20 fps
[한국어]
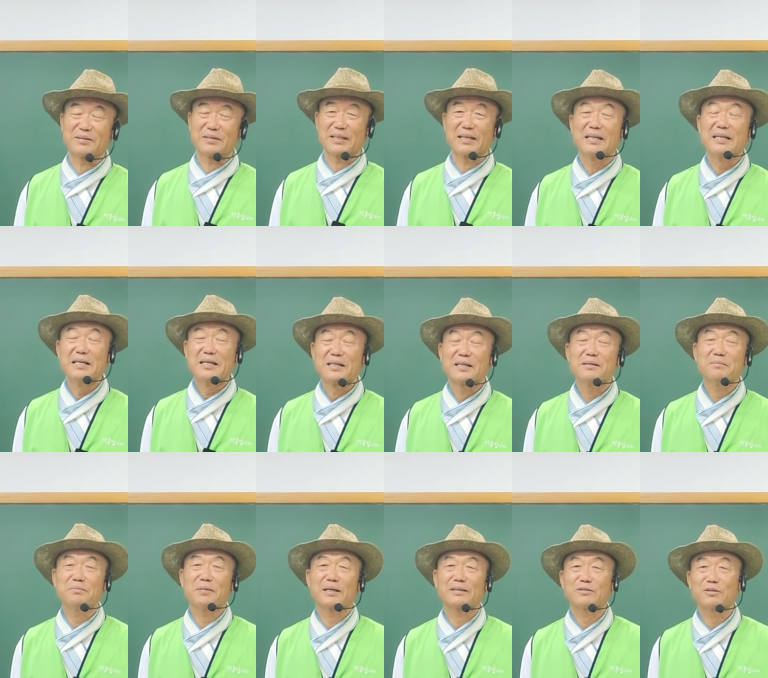우리
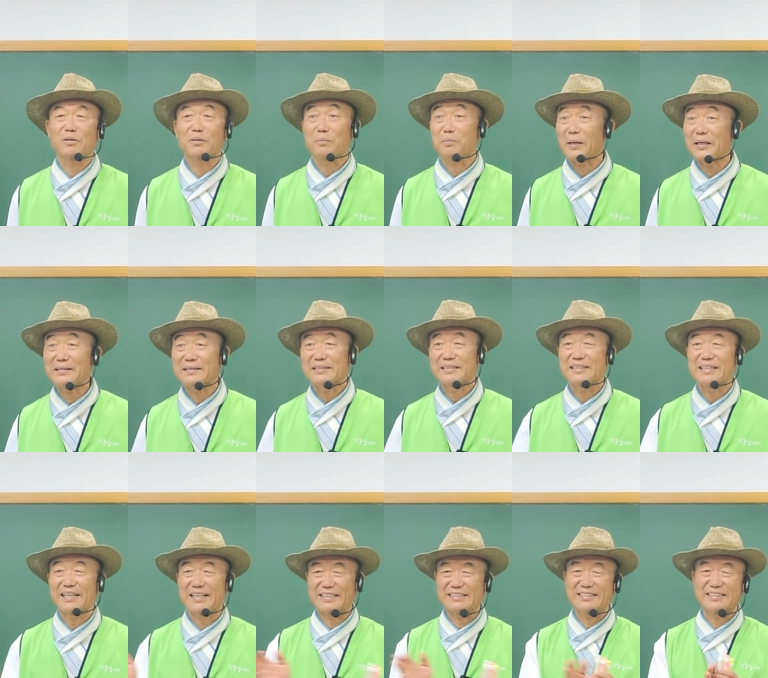큰 박수로 빨리
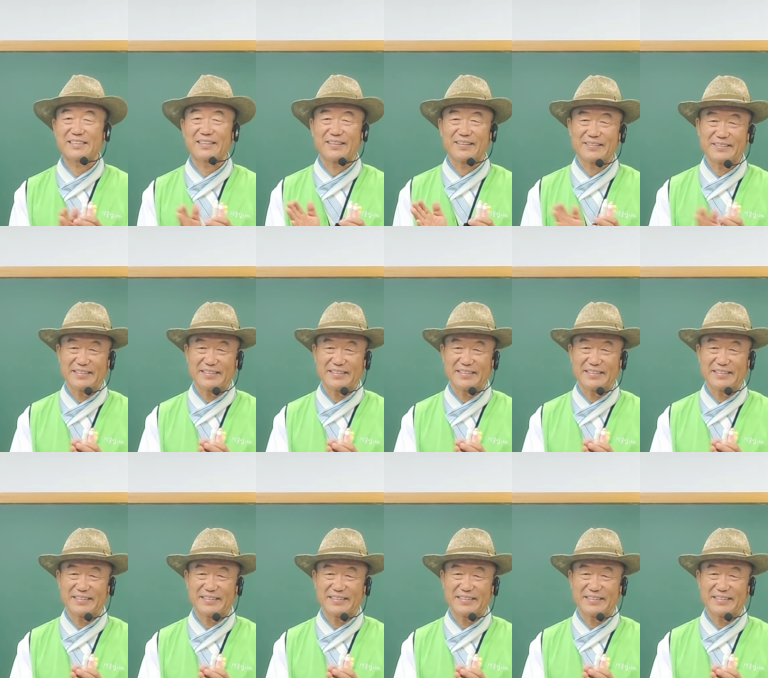건강해지거라.